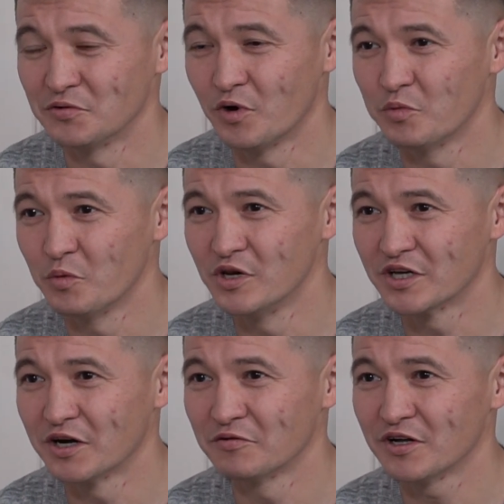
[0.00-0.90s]
его
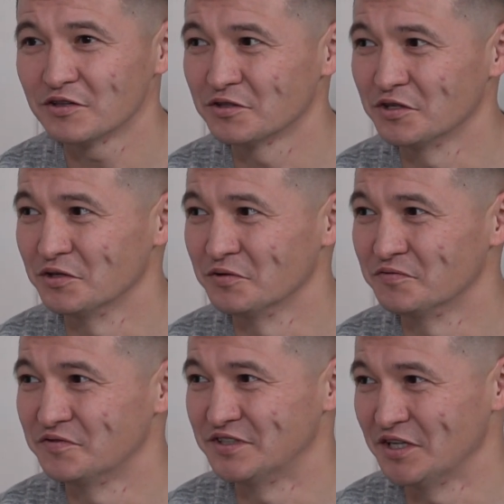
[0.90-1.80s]
опубликовал, и
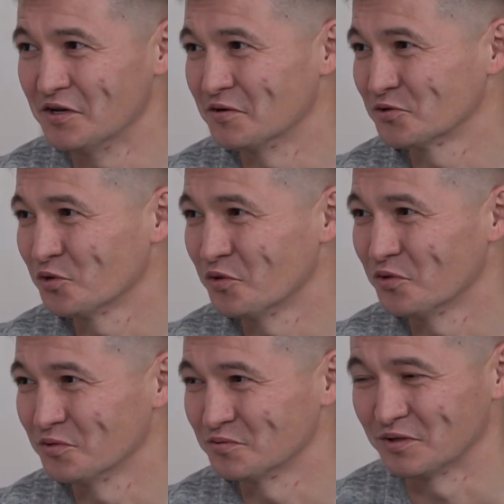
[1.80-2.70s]
все,
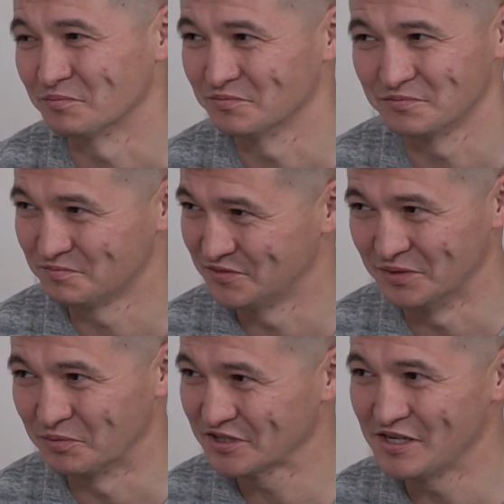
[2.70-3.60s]
кто там
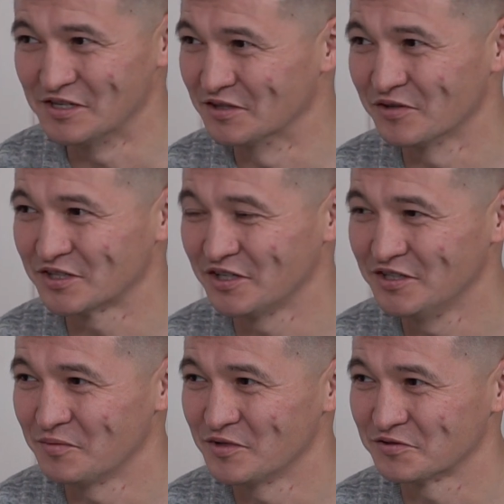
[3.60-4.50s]
за последние 2-3
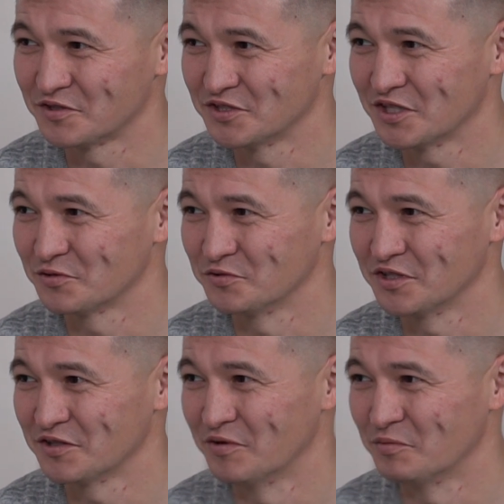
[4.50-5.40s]
дня меня встречает, у
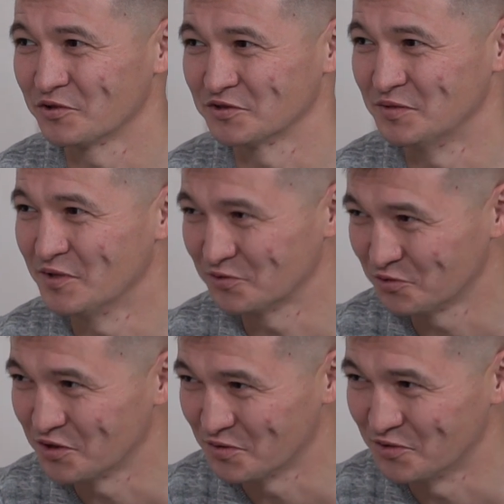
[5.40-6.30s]
всех вопрос, тебе
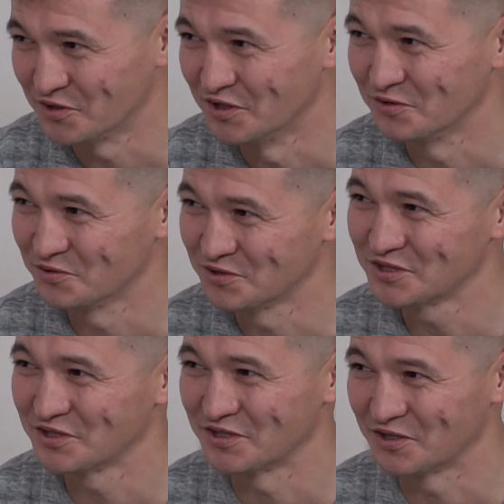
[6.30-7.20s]
кто-нибудь, говорит,
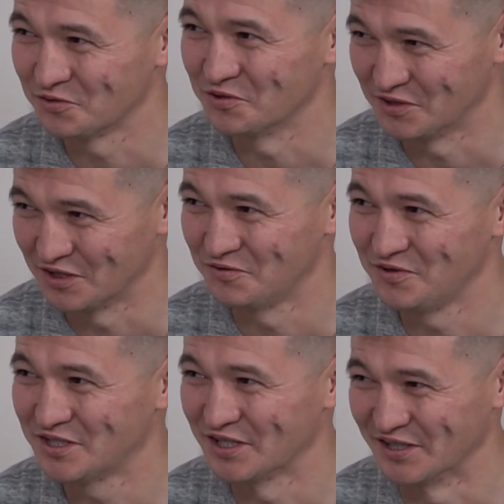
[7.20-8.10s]
услышал, тебе кто-нибудь
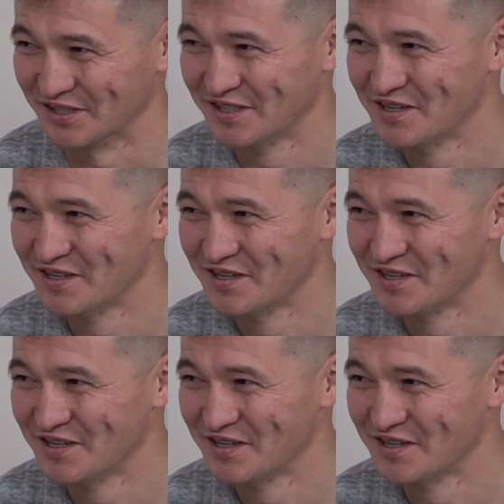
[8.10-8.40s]
ответил.